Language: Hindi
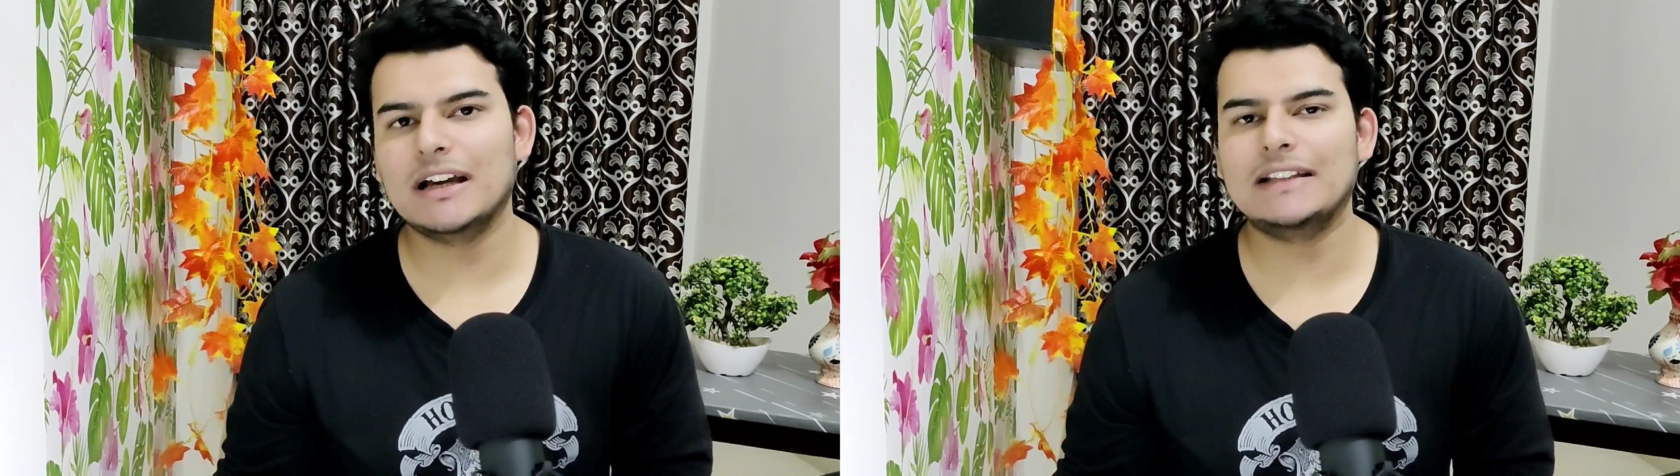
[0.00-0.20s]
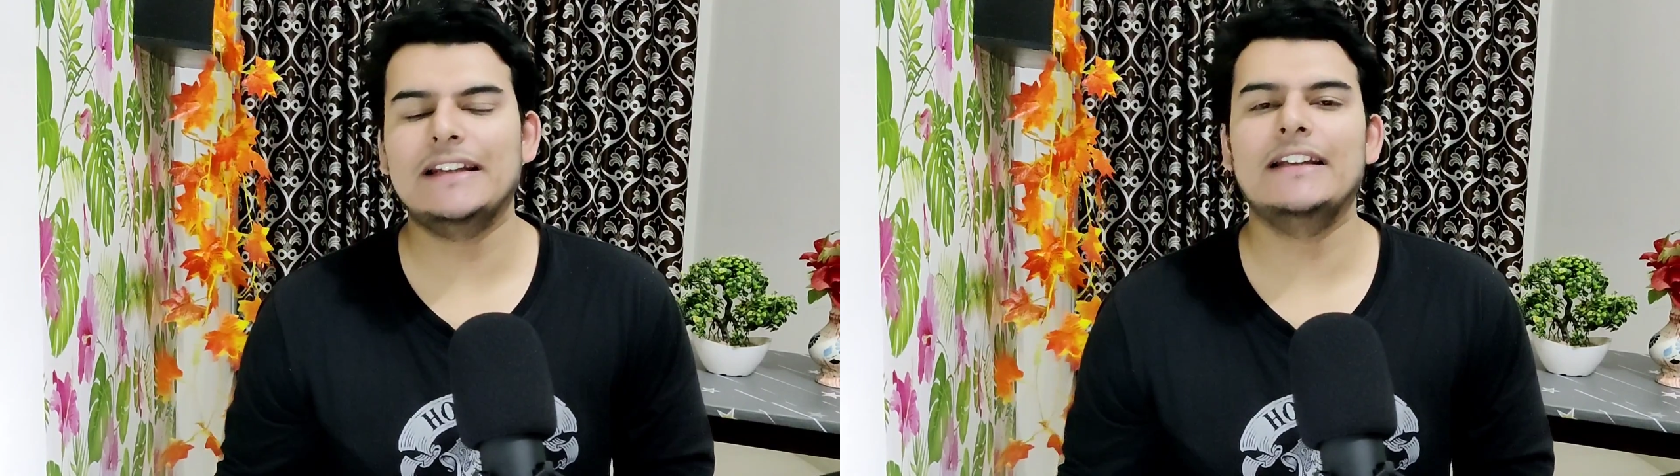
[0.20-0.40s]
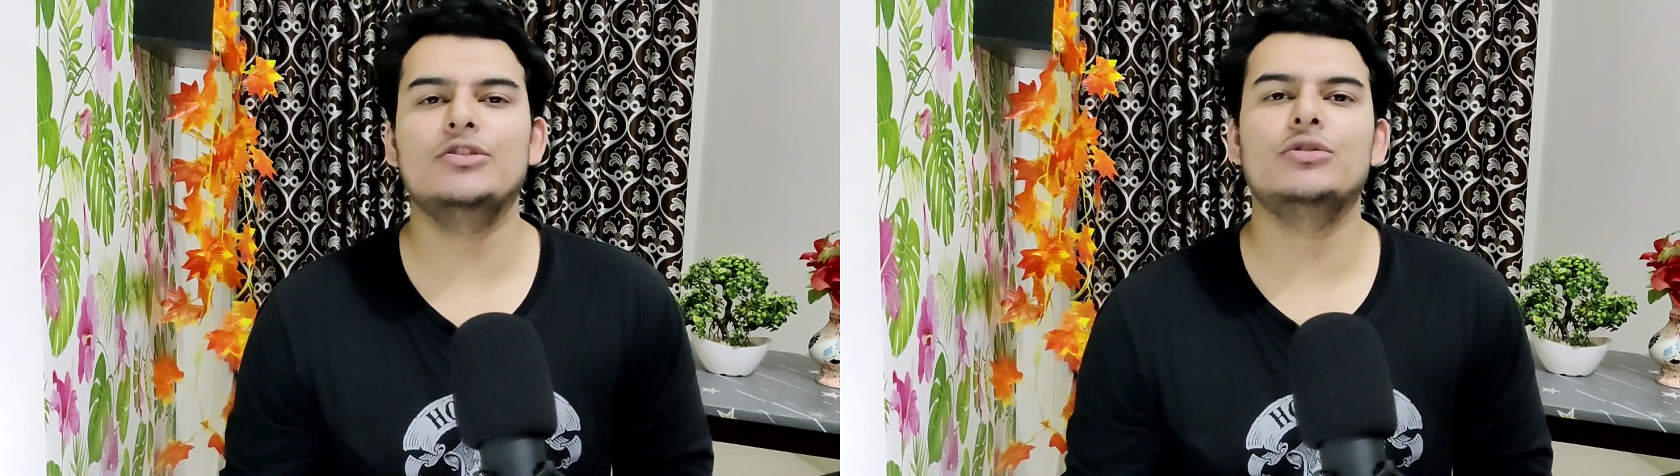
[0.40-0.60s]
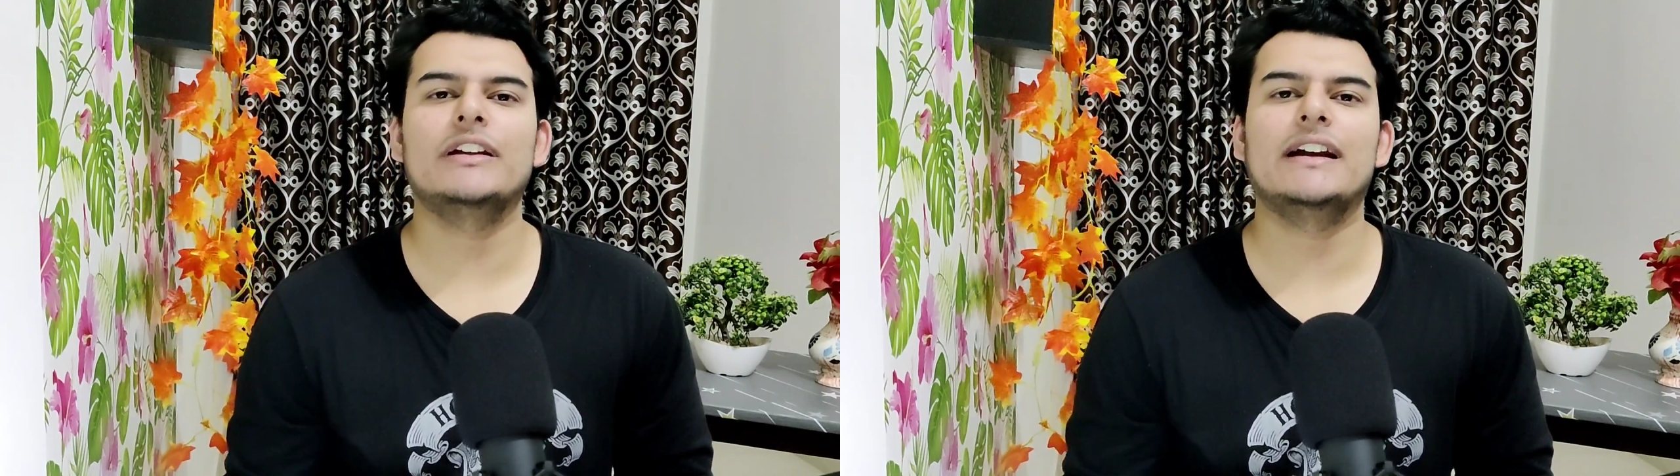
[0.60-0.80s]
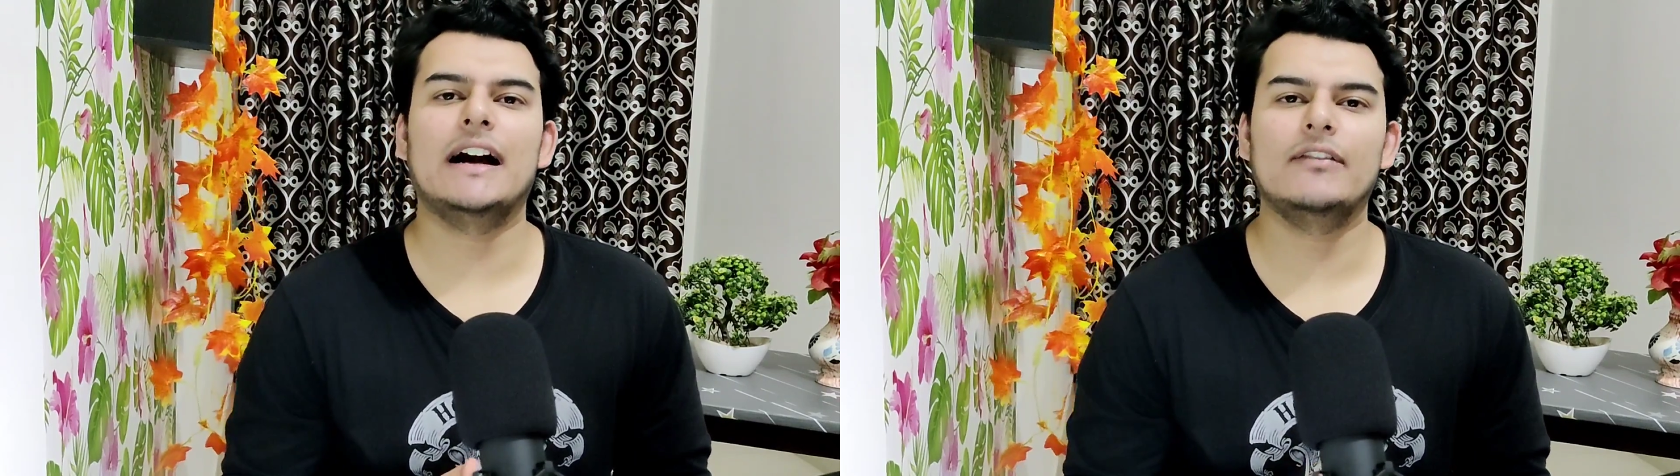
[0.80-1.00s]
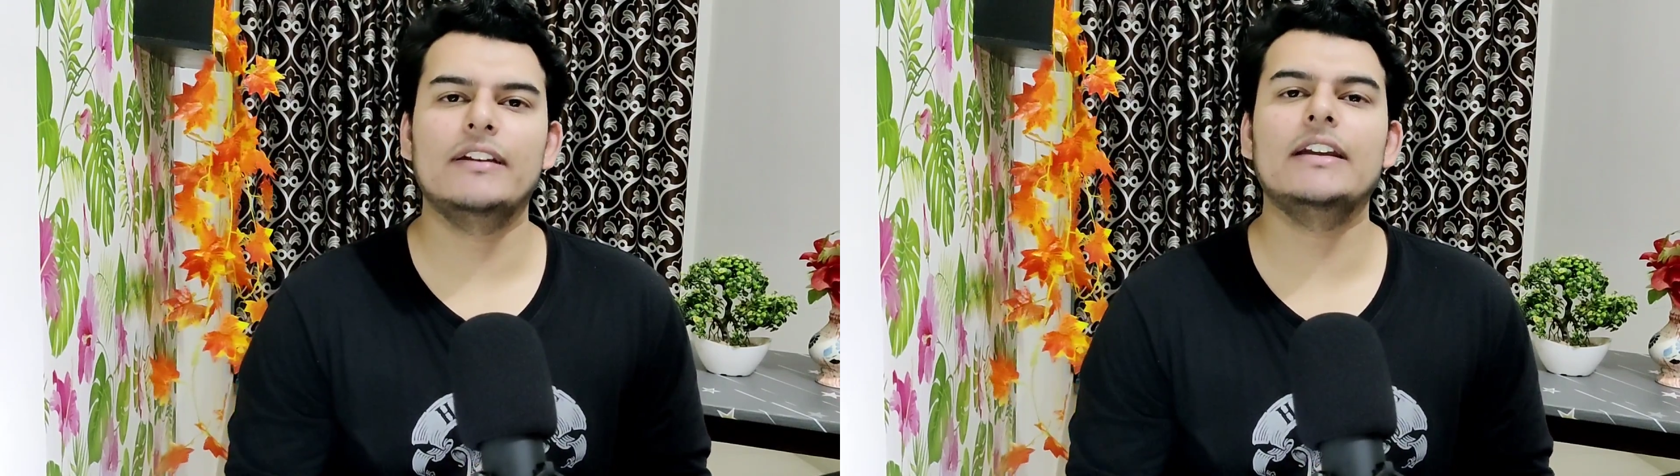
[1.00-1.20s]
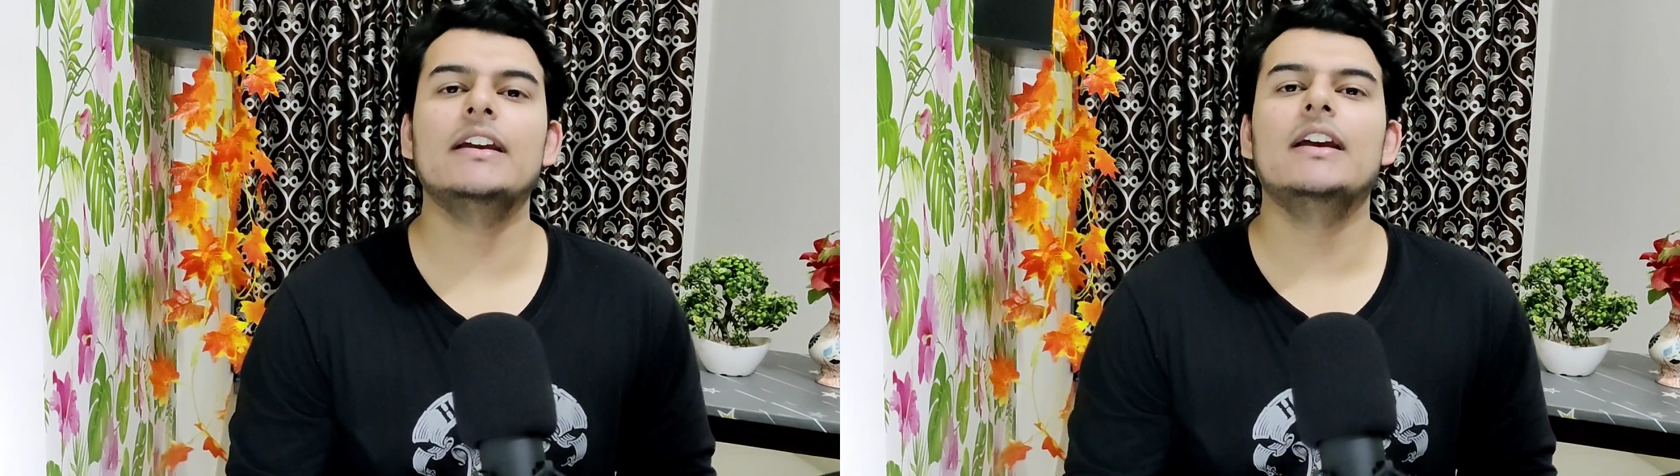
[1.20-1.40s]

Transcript: आते हैं जो कि काफ़ी